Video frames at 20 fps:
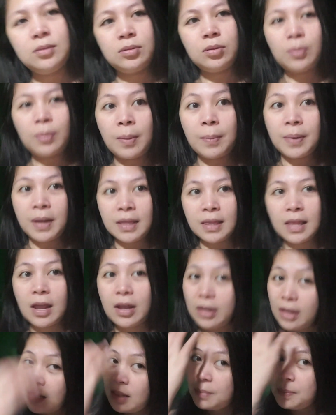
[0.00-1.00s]
so mamaya
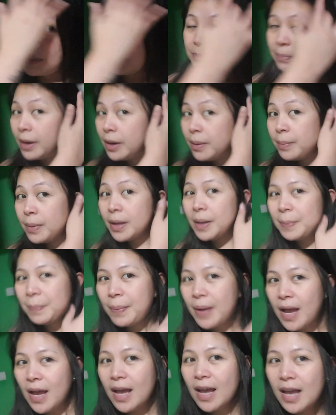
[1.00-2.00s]
tayo lalabas para
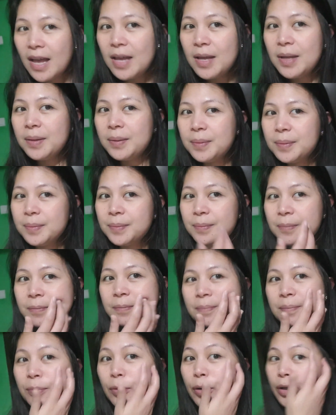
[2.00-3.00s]
makipag
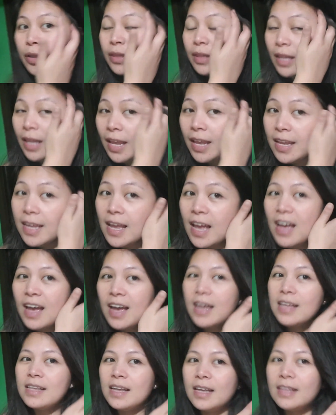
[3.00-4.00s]
birthday
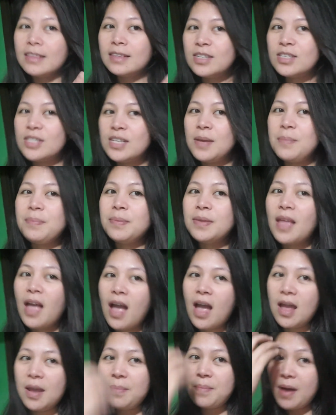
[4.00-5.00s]
yan. At the same
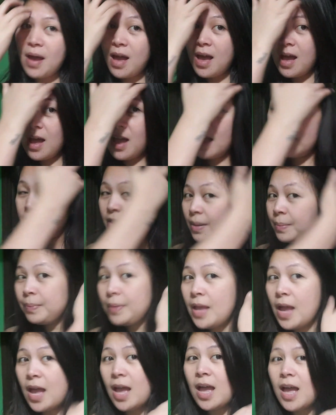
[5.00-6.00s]
time, makahanap
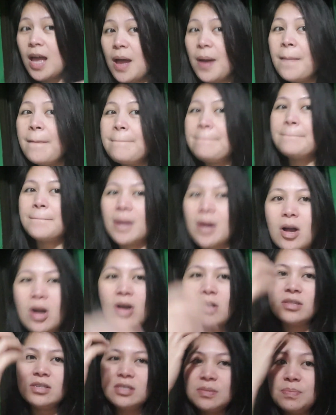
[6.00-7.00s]
ng
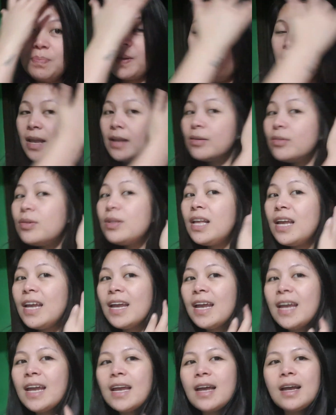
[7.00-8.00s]
prospect
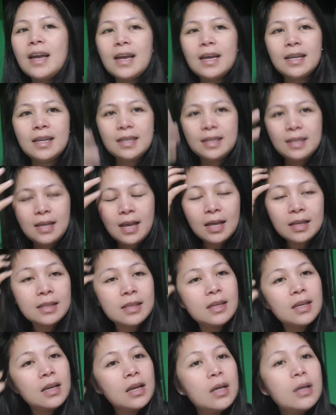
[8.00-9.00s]
ulit.
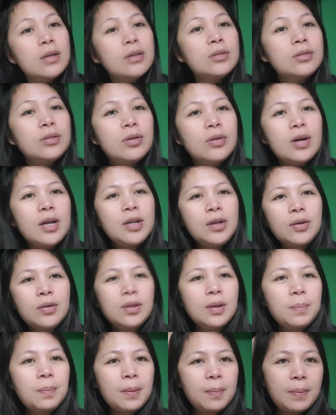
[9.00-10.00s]
Yes. So, ngayon,
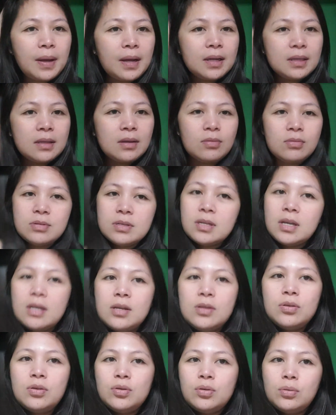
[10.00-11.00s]
ipapakita ko sa
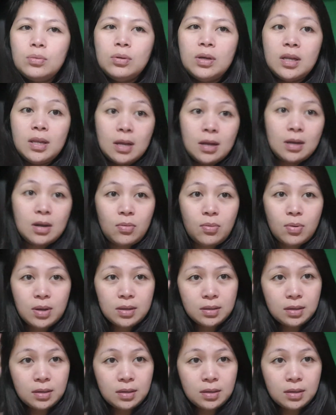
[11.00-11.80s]
inyo yung ginagawa